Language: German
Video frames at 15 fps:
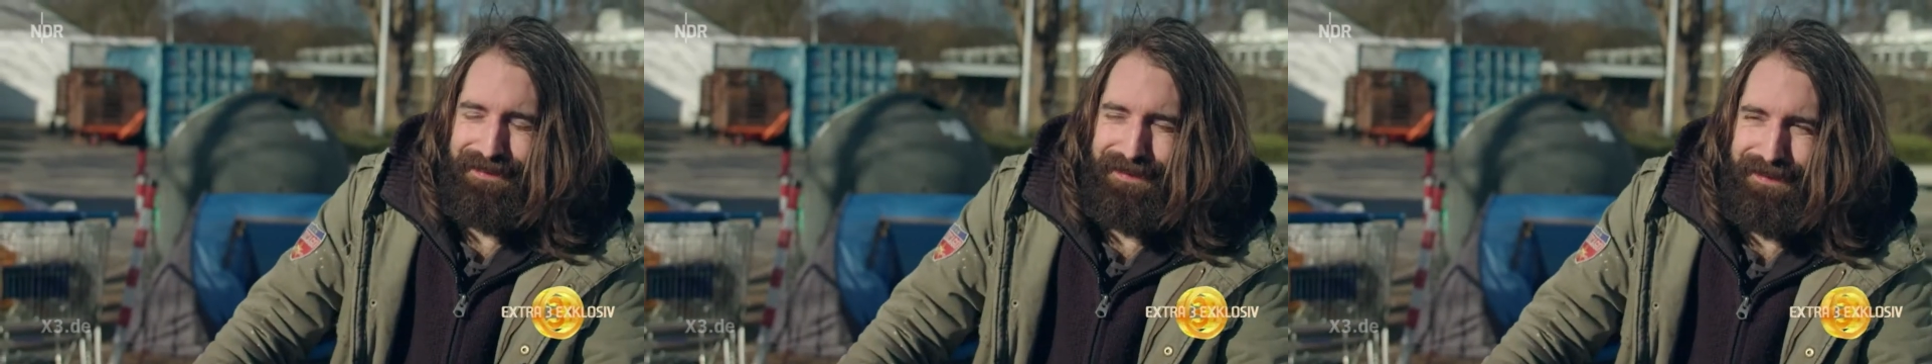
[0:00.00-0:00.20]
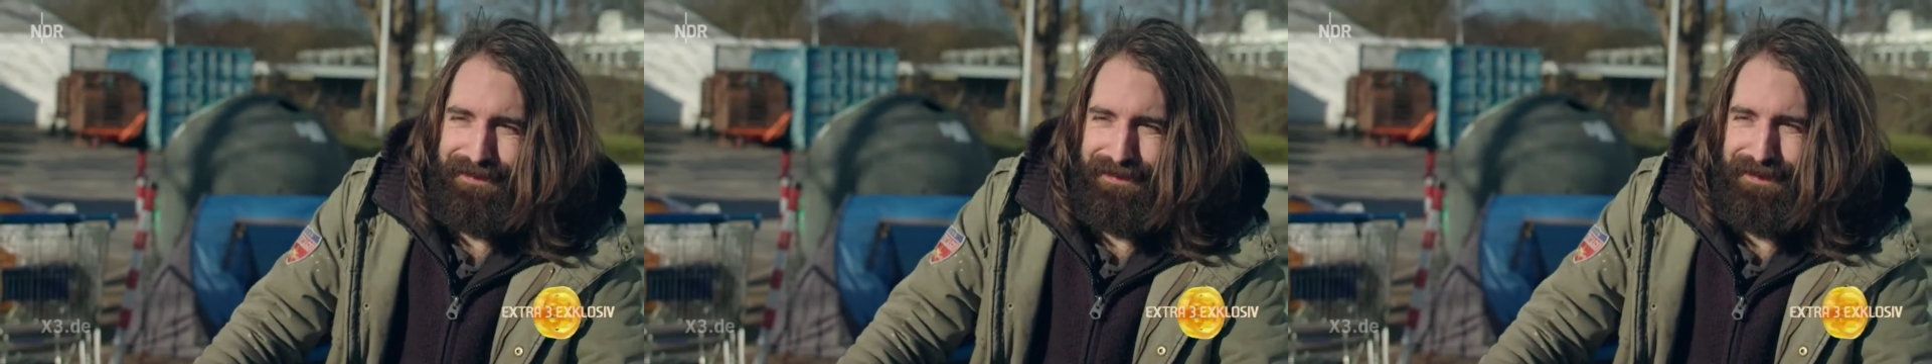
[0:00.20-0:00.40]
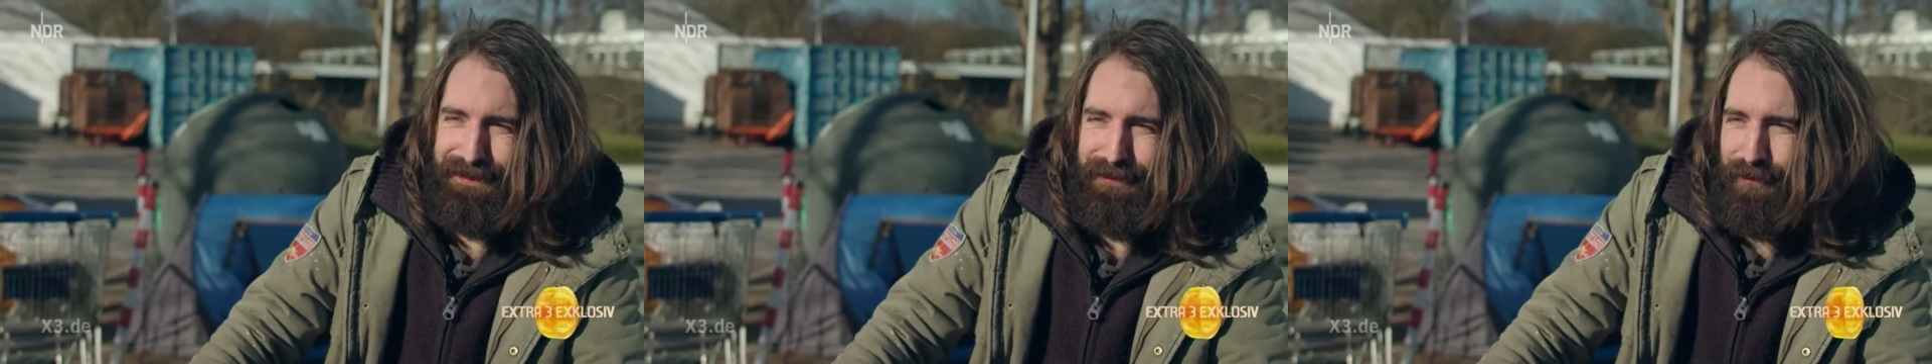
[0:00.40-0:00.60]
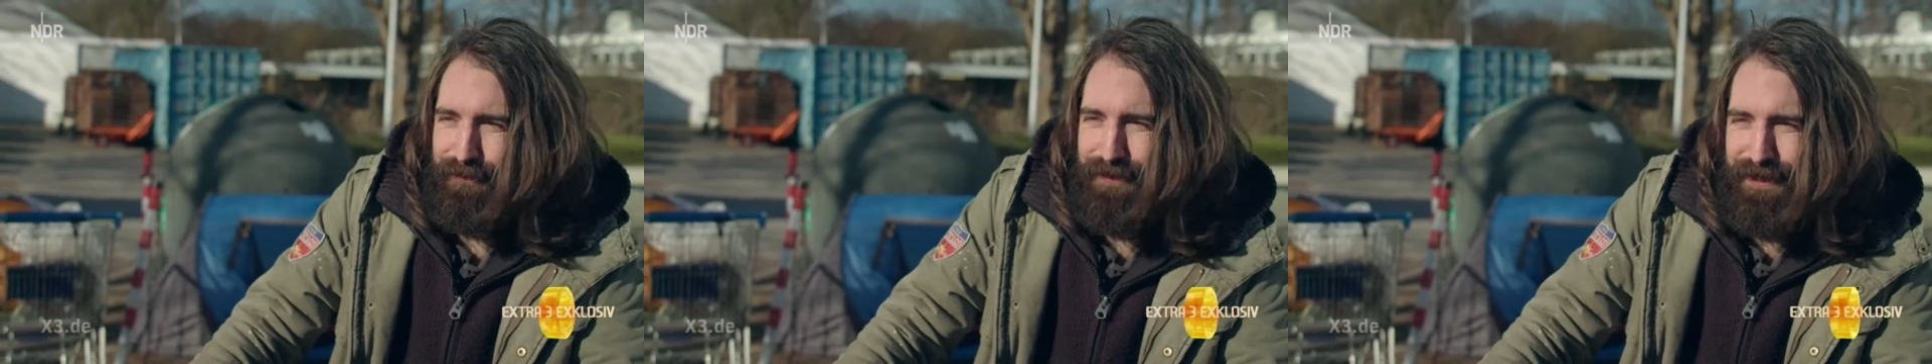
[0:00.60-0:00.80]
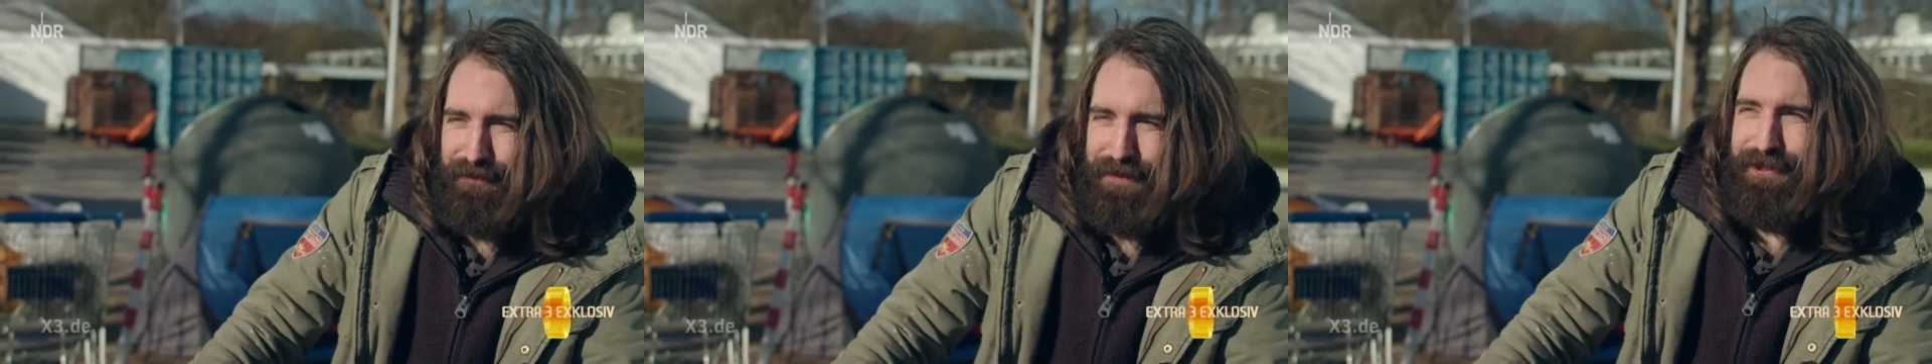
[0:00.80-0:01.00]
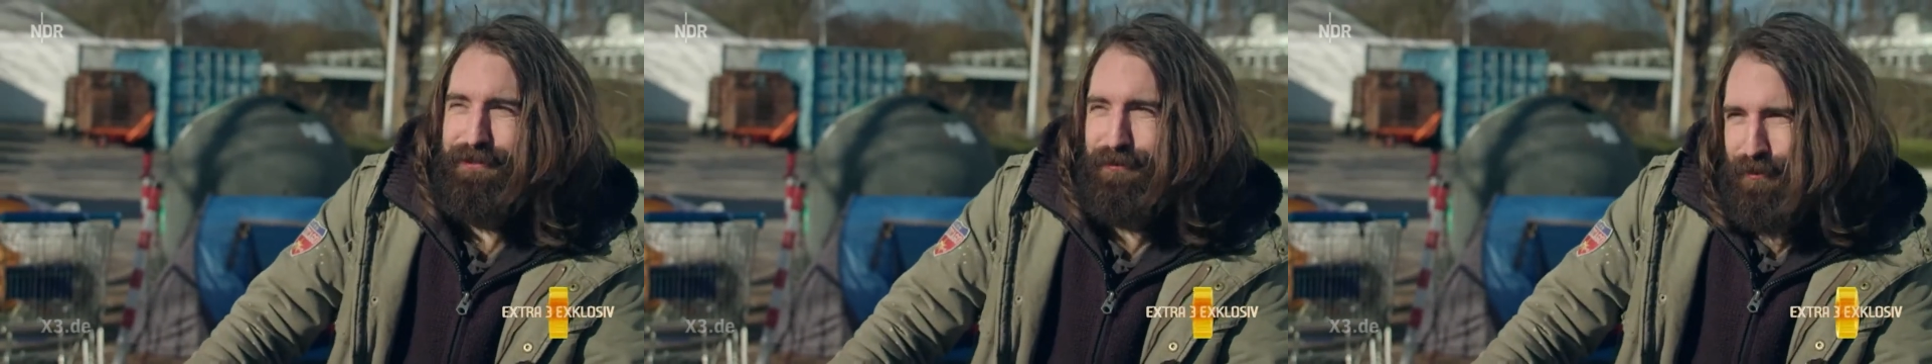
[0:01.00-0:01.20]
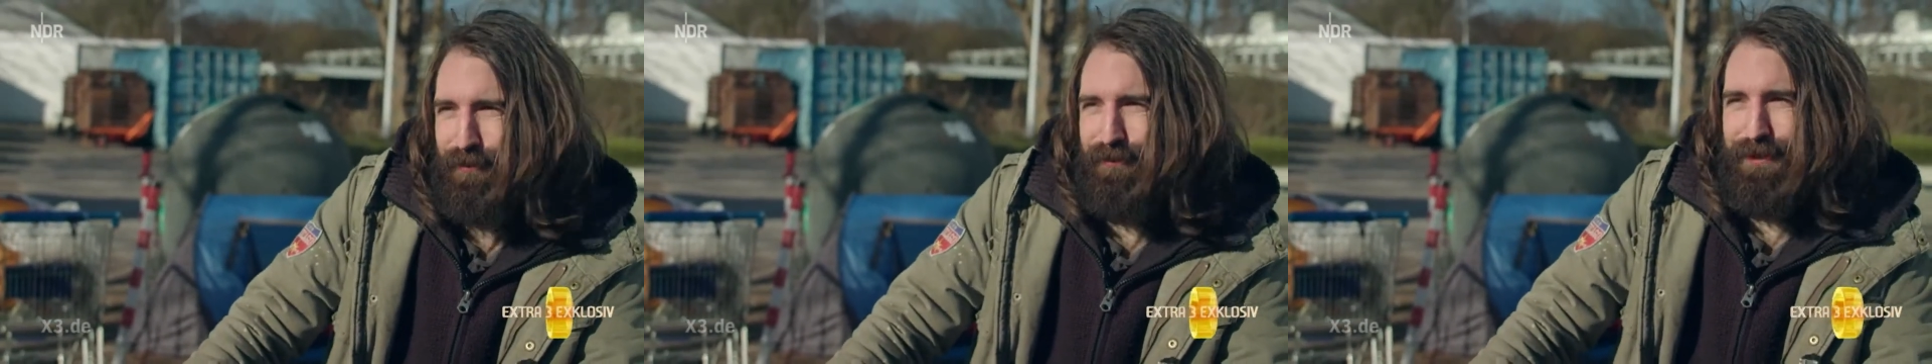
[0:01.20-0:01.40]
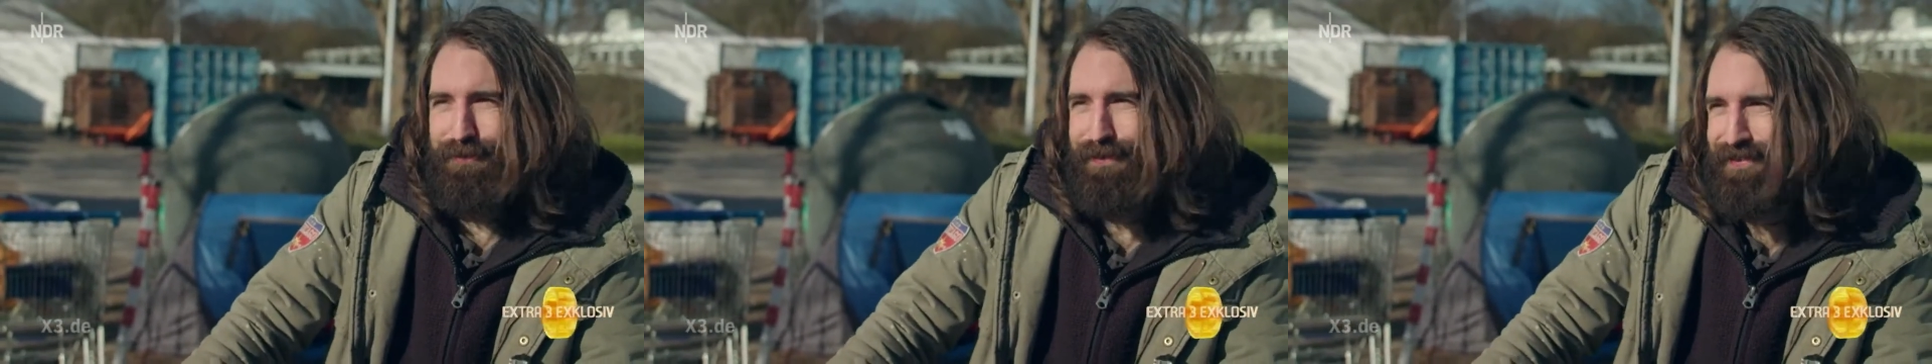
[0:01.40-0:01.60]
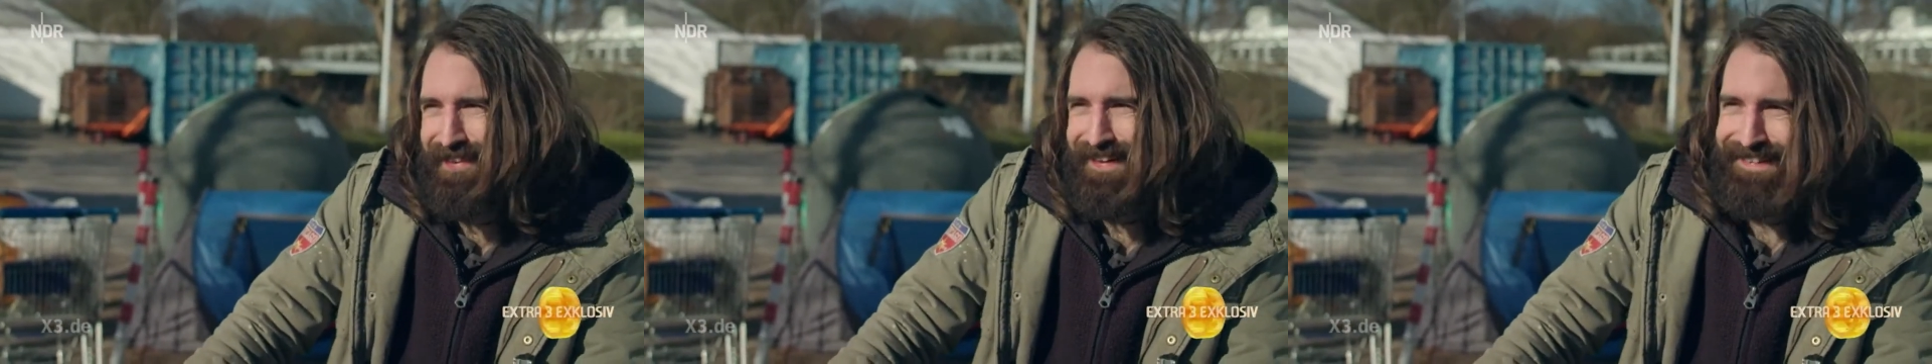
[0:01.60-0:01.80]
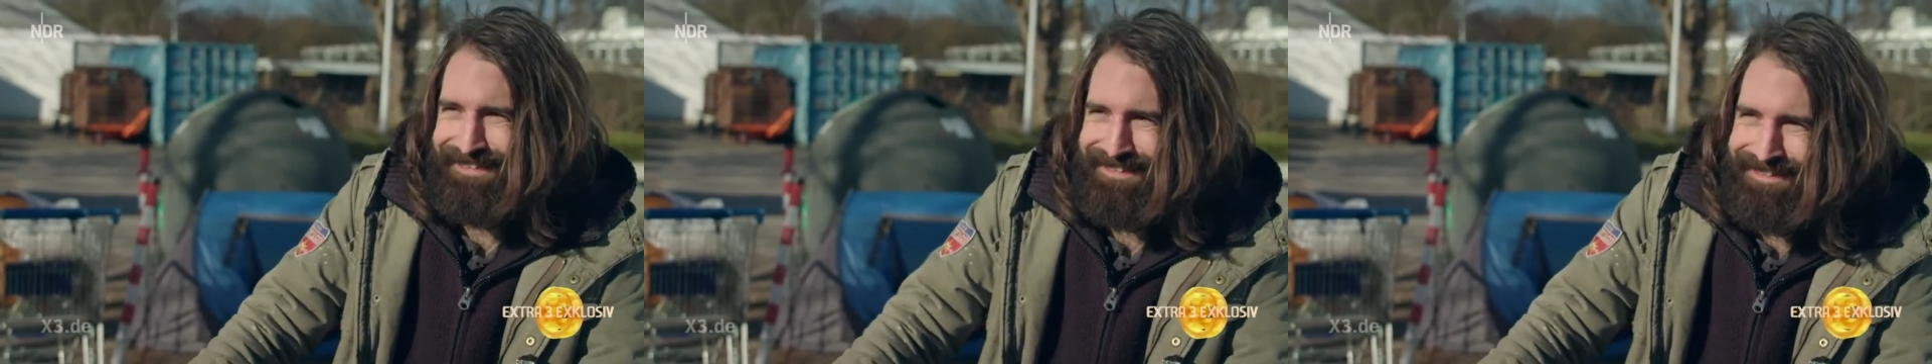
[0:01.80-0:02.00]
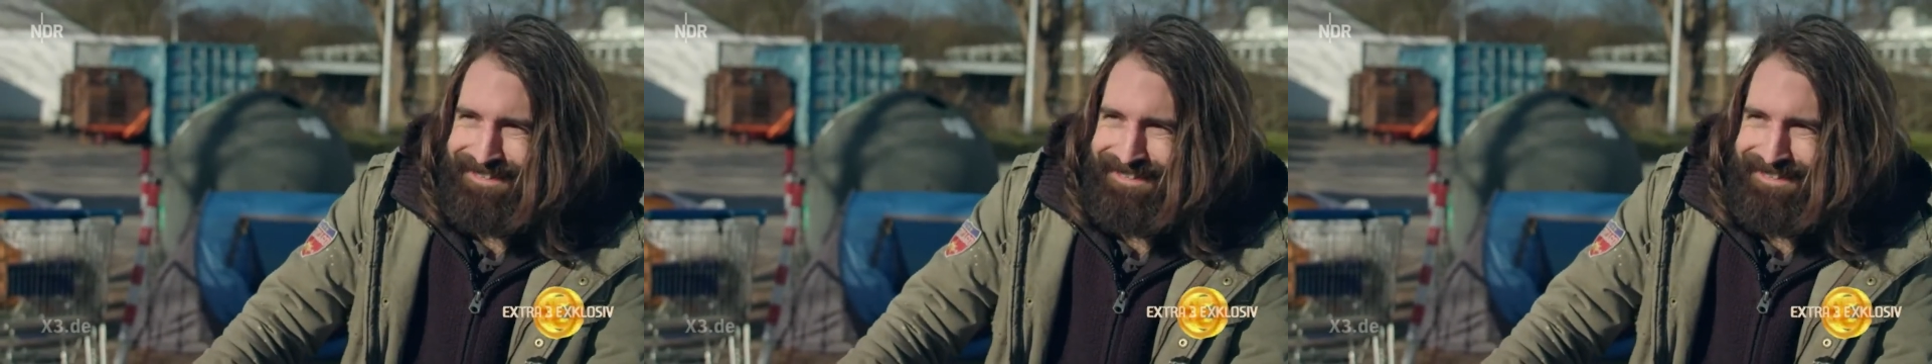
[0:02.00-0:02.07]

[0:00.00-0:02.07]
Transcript: weil, weil die konnten mir dann mein Studium nicht bezahlen.